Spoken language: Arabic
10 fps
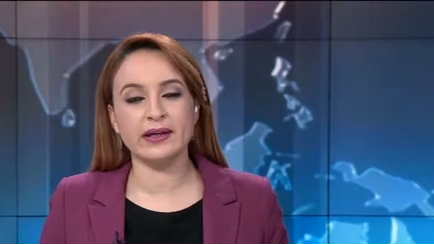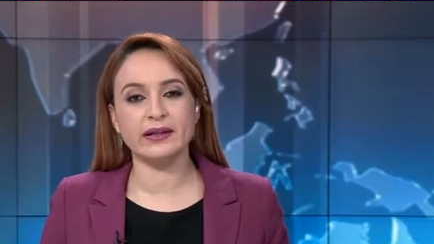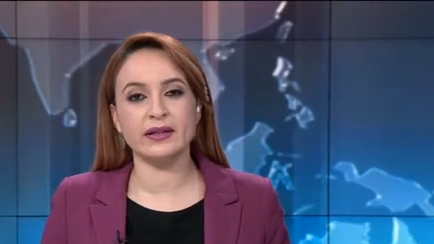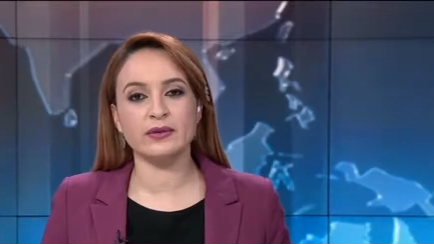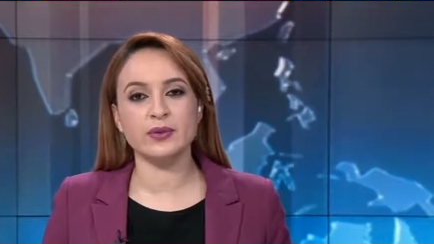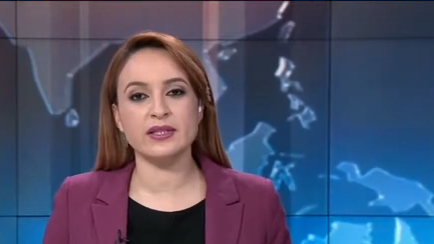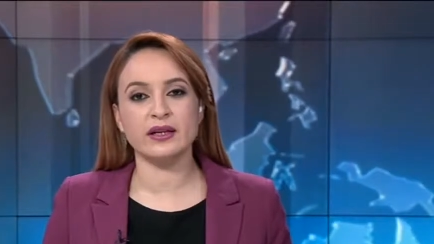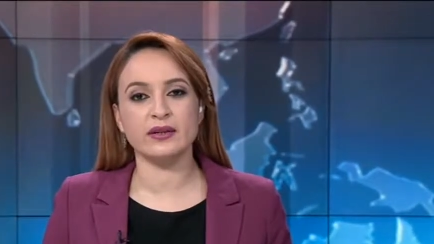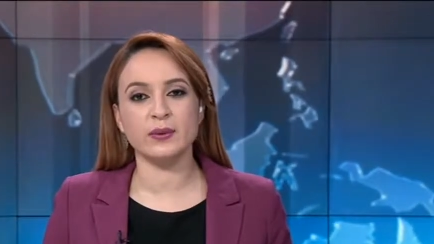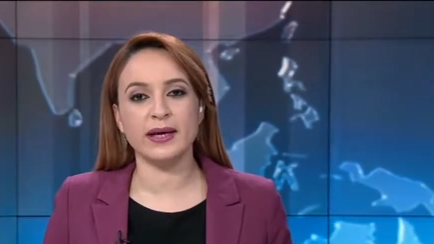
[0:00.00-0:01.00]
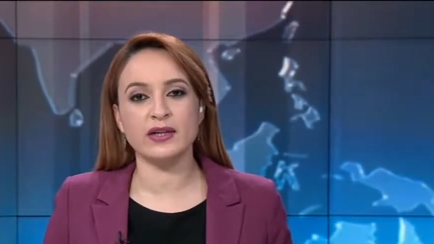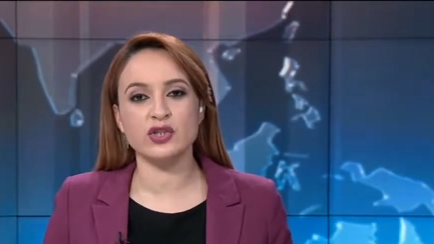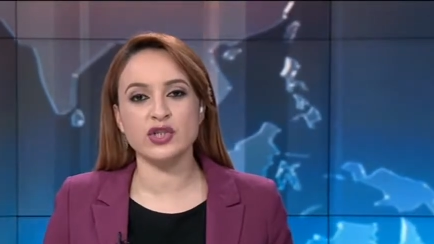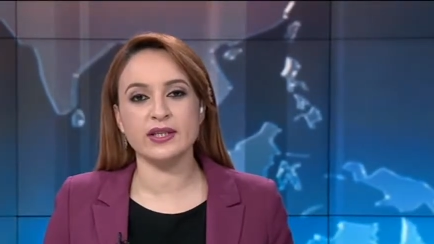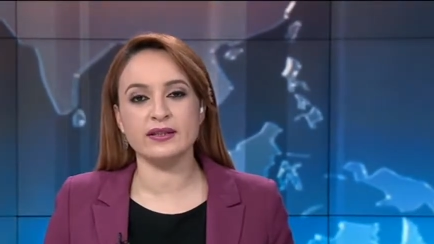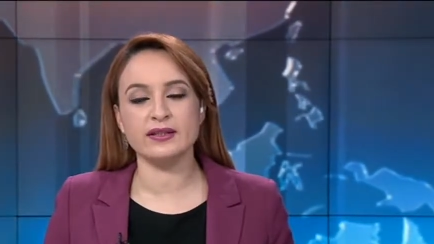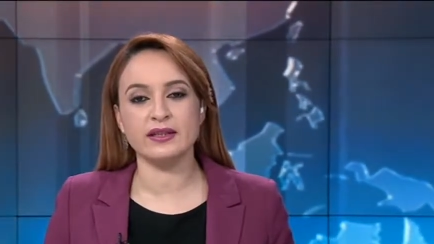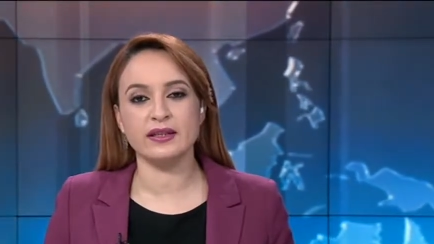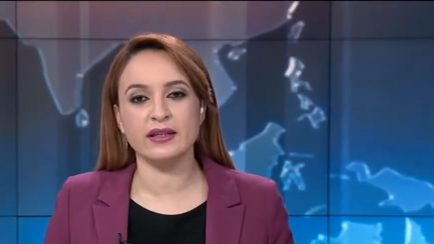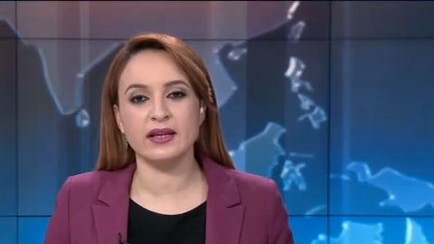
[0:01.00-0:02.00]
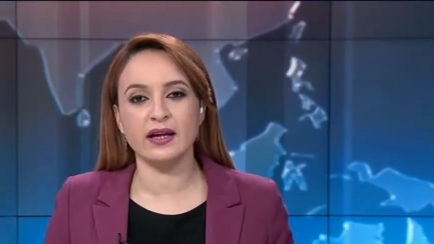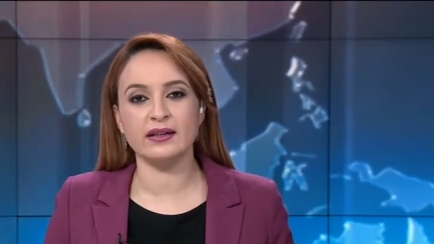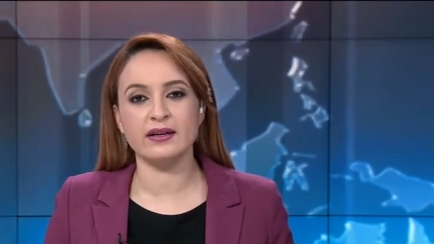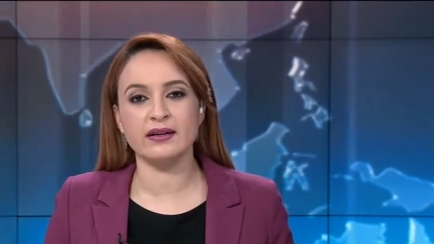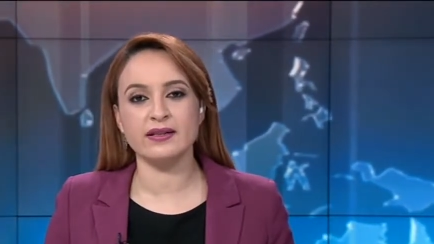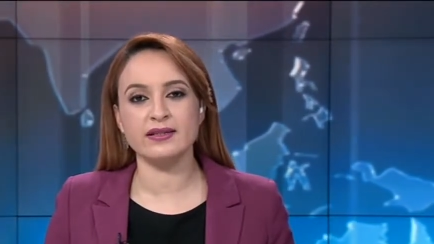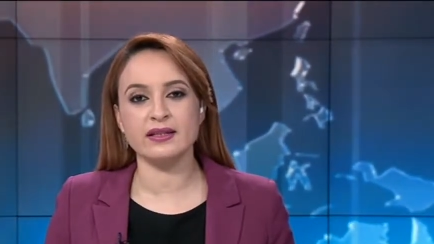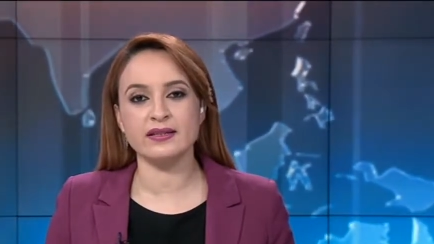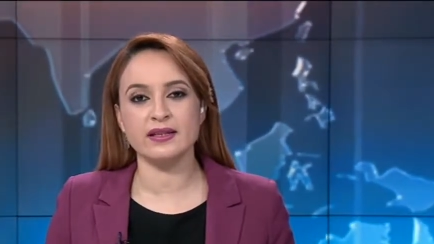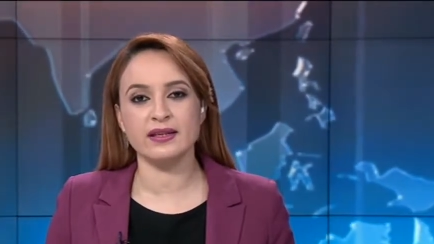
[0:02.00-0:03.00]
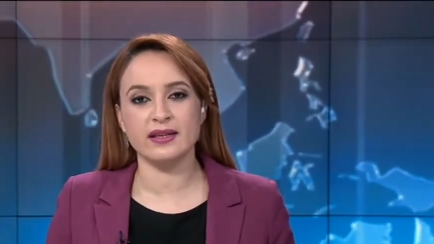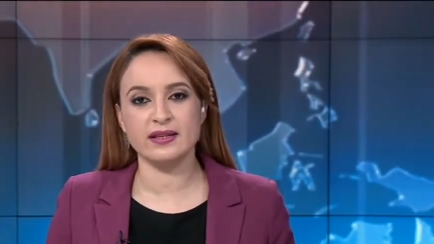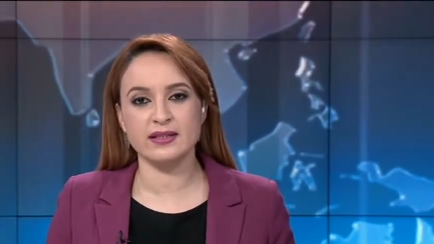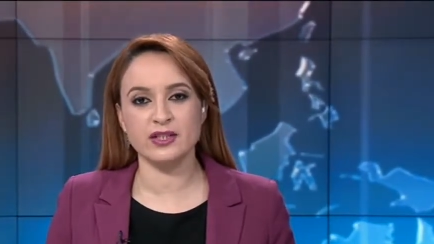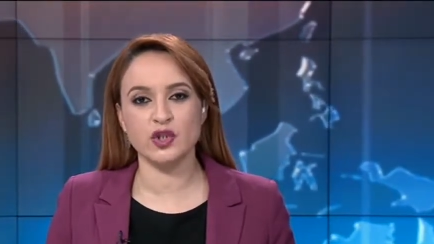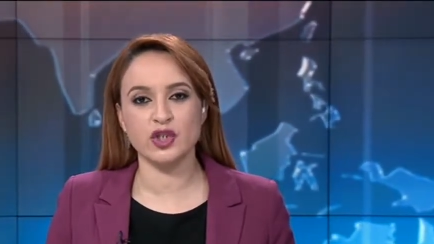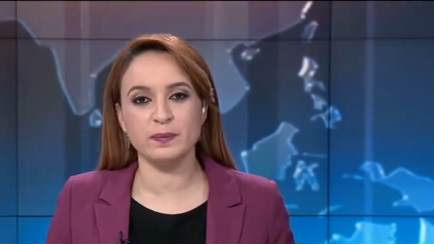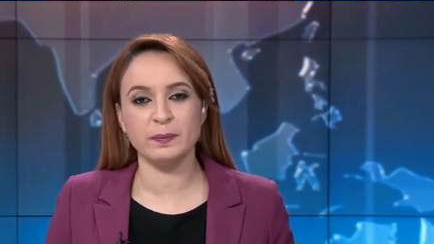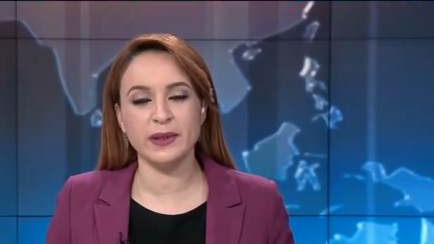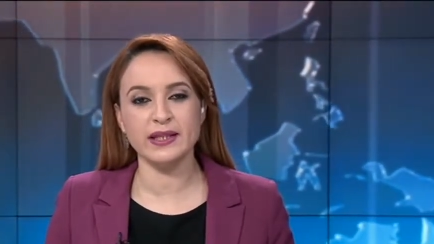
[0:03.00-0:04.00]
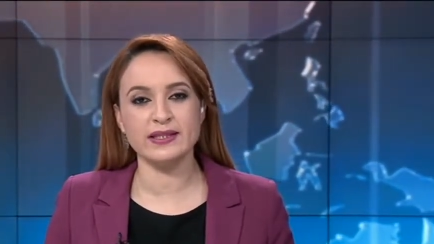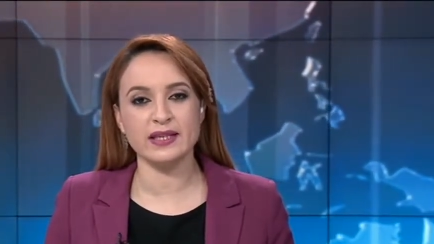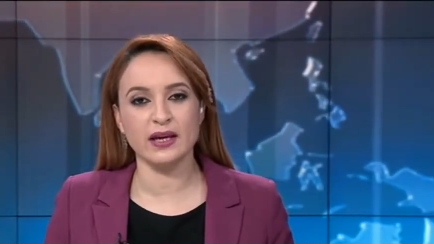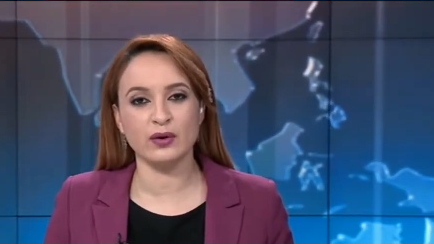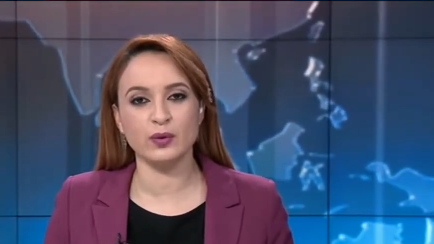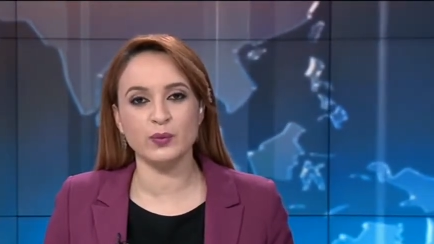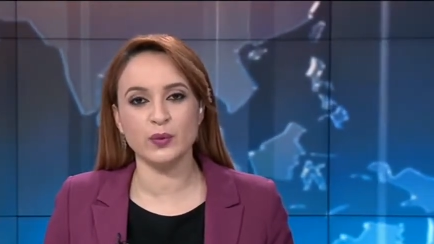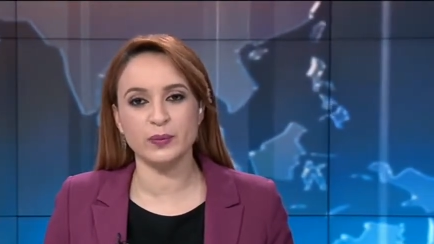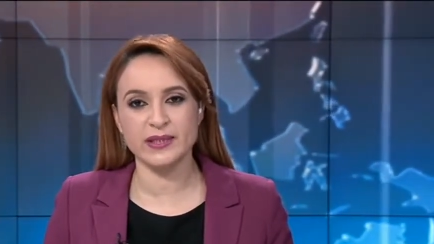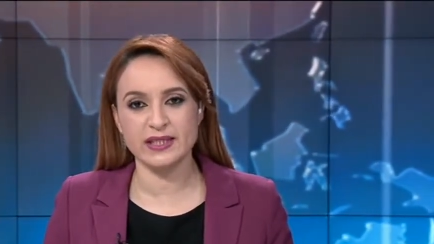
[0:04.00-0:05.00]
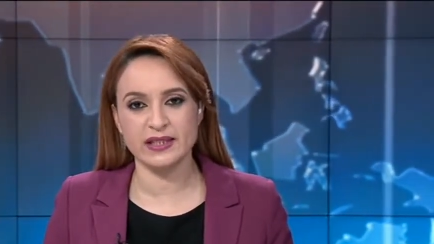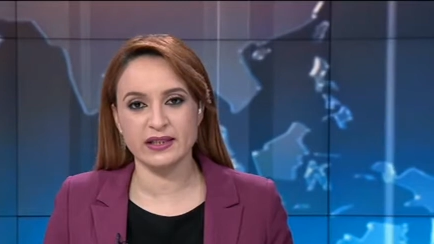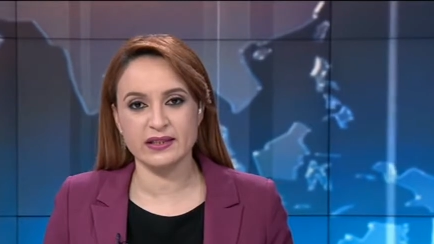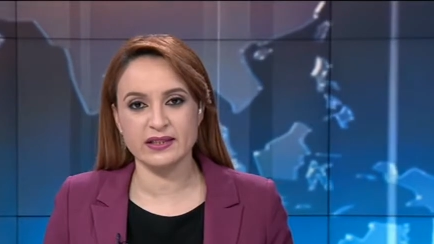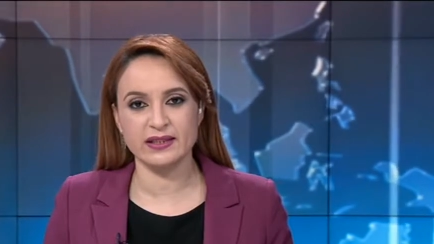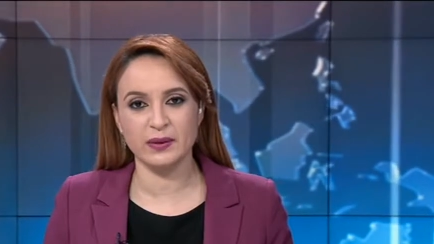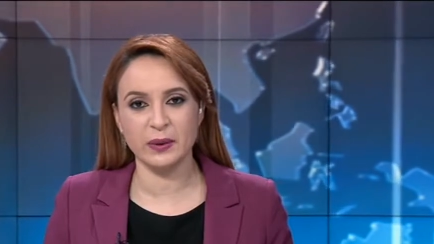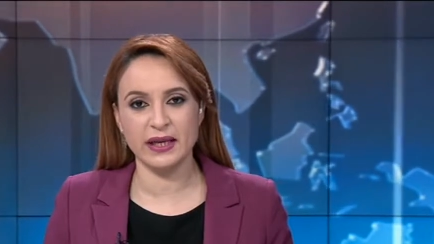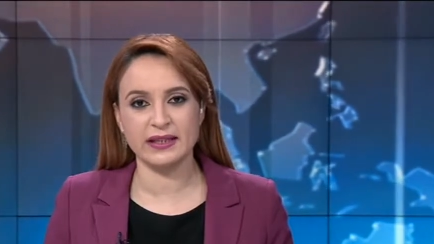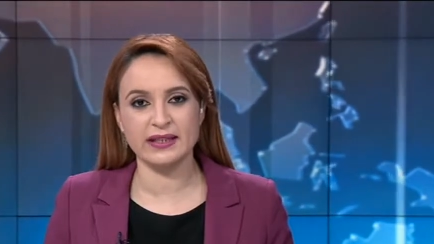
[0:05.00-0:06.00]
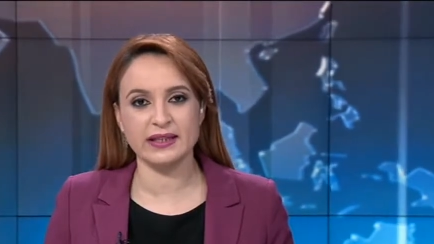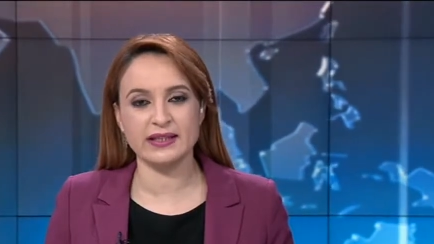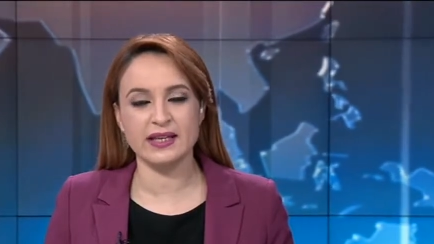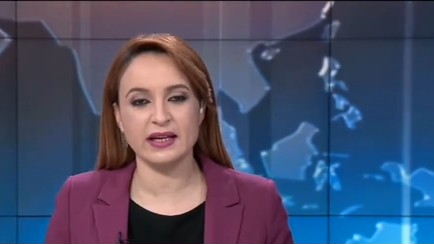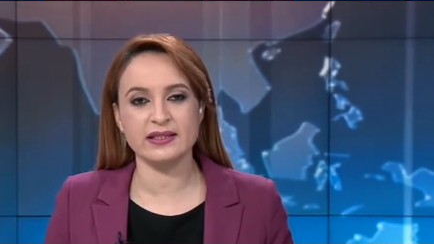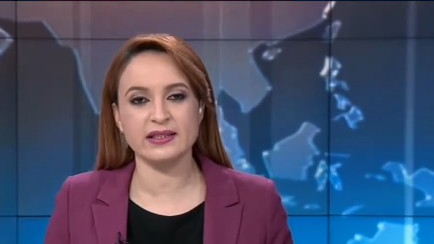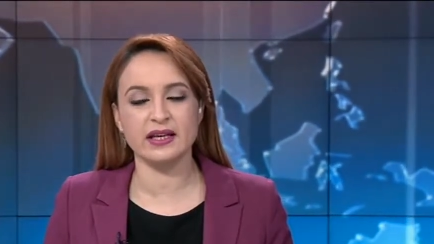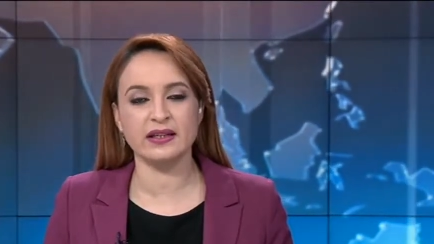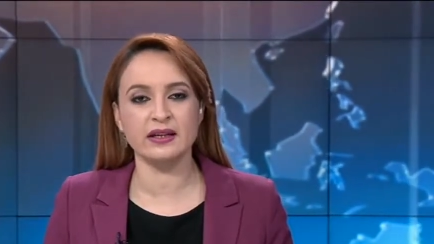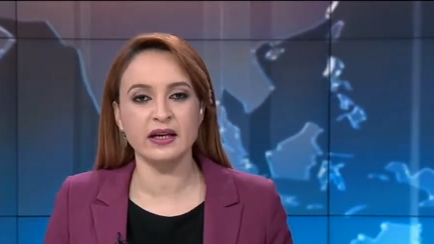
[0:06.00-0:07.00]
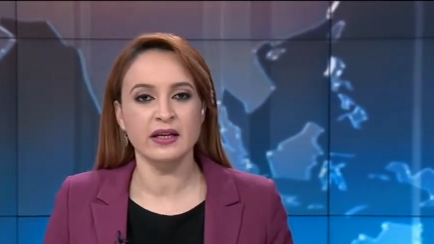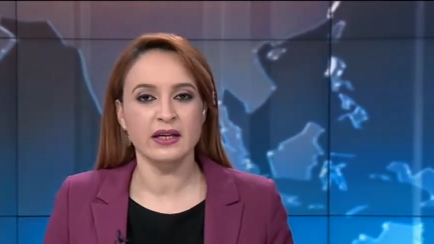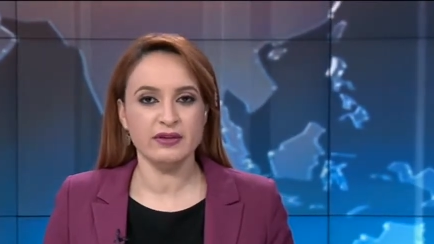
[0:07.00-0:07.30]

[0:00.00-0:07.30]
أكدت وزارة الخارجية الصينية أن الرئيس الصيني سي جين بين سيقوم بزيارة دولة لكازاخستان